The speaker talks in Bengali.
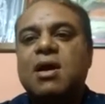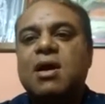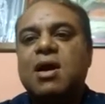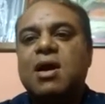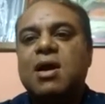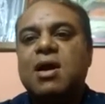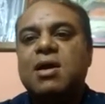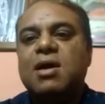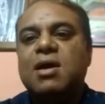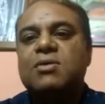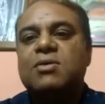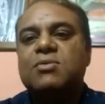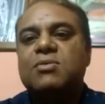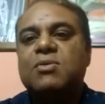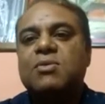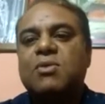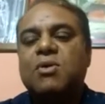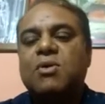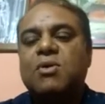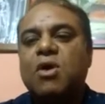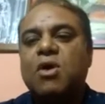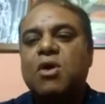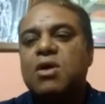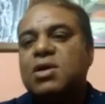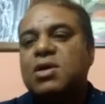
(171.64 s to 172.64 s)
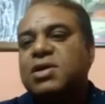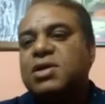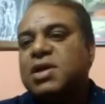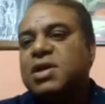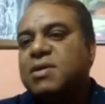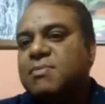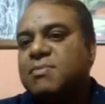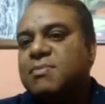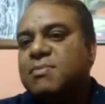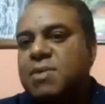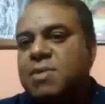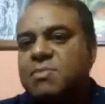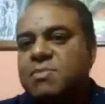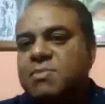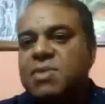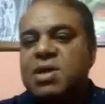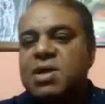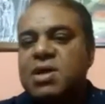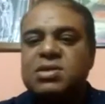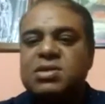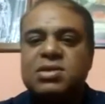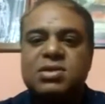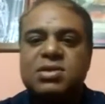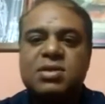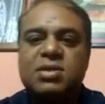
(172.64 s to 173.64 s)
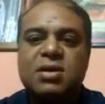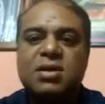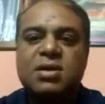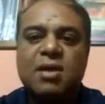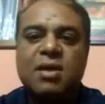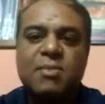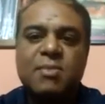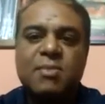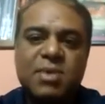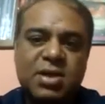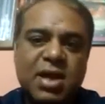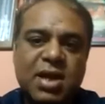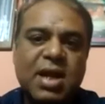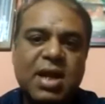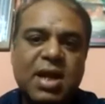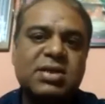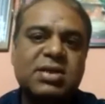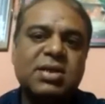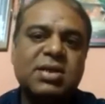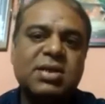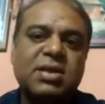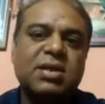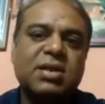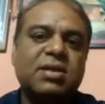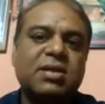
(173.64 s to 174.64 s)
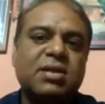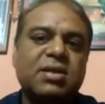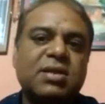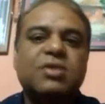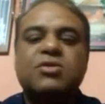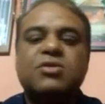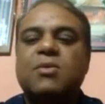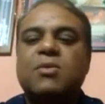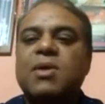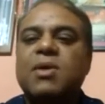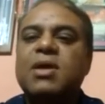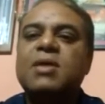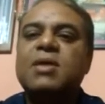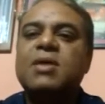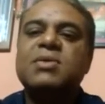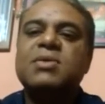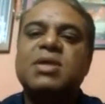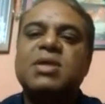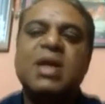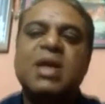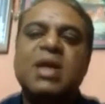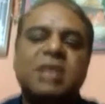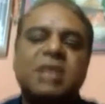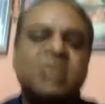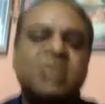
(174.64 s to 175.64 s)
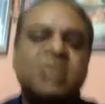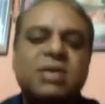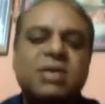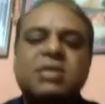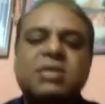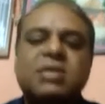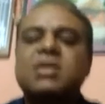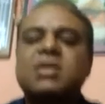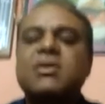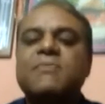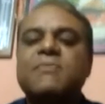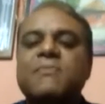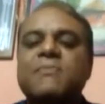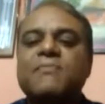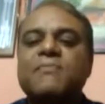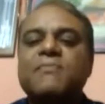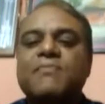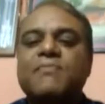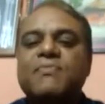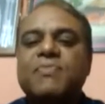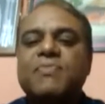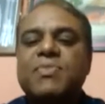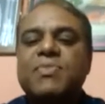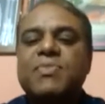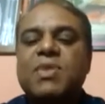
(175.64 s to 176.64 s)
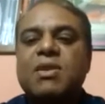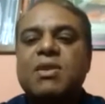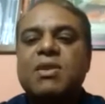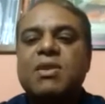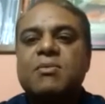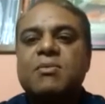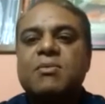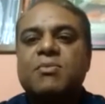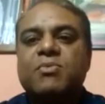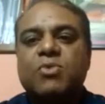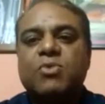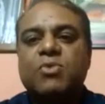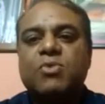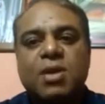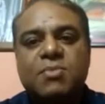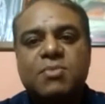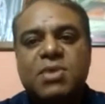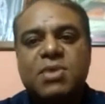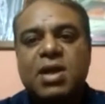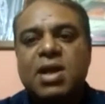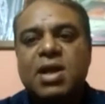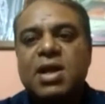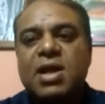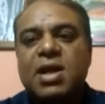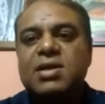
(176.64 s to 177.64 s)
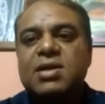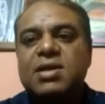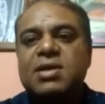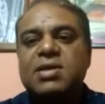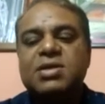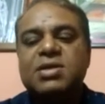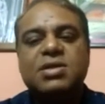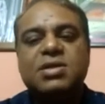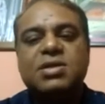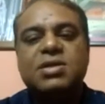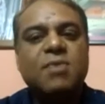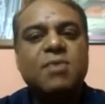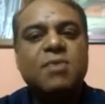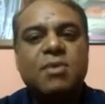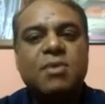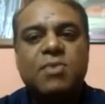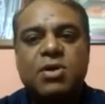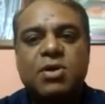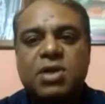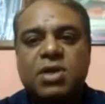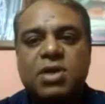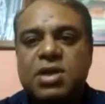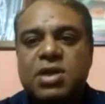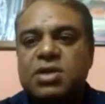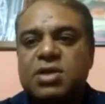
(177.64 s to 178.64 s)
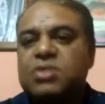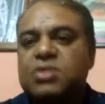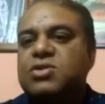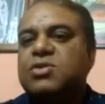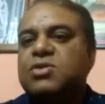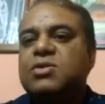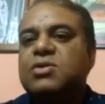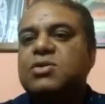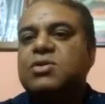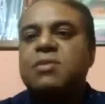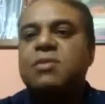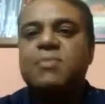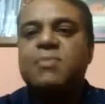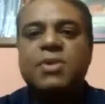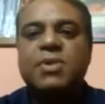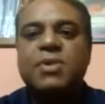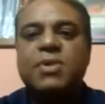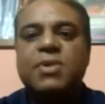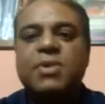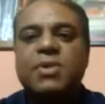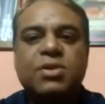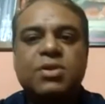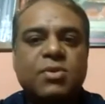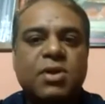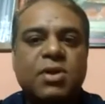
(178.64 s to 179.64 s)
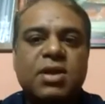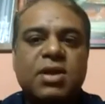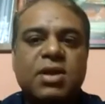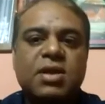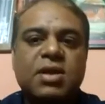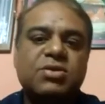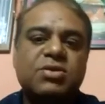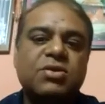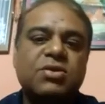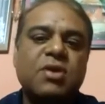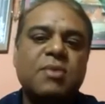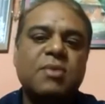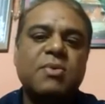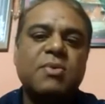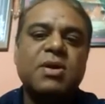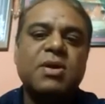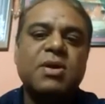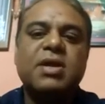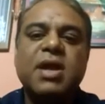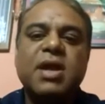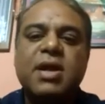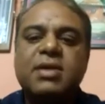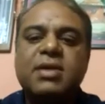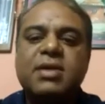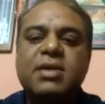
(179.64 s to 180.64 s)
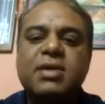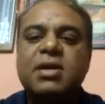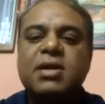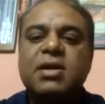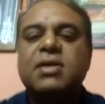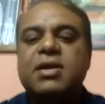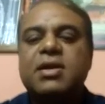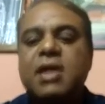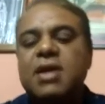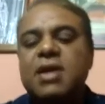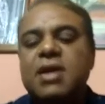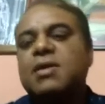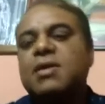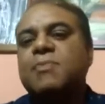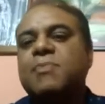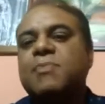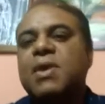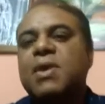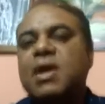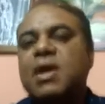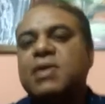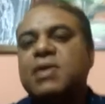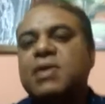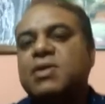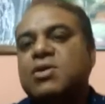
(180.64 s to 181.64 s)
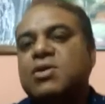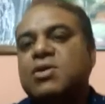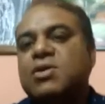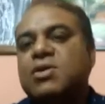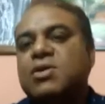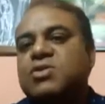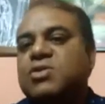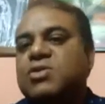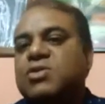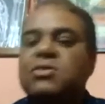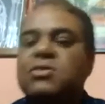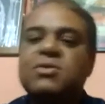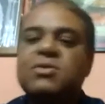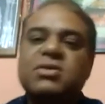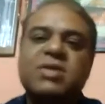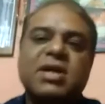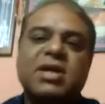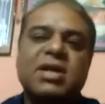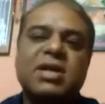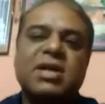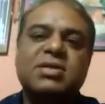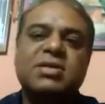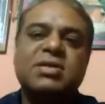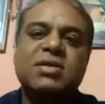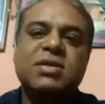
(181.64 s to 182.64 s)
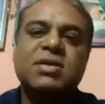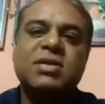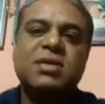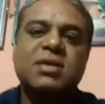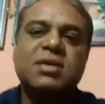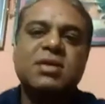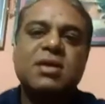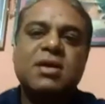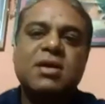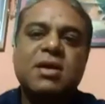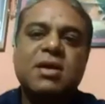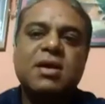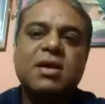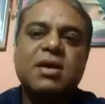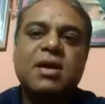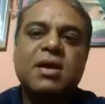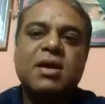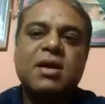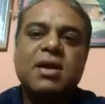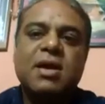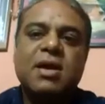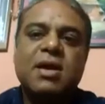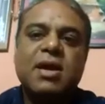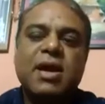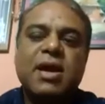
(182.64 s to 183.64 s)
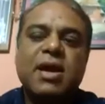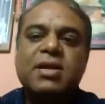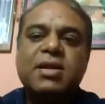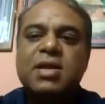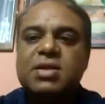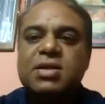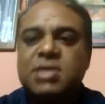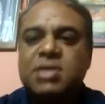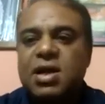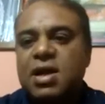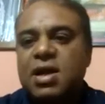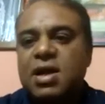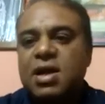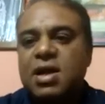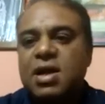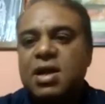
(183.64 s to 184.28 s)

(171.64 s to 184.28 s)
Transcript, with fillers: আর অল টিম মেম্বার্স আমার যারা আছেন তাদেরকে সবাইকে আমি থ্যাংক জানাচ্ছি প্রণাম জানাই সীমা ভট্টাচার্য দিব্যেন্দু ভট্টাচার্য এবং গ্রেট গ্রেট আপলাইন চন্দন চ্যাটার্জি এদের ছাড়া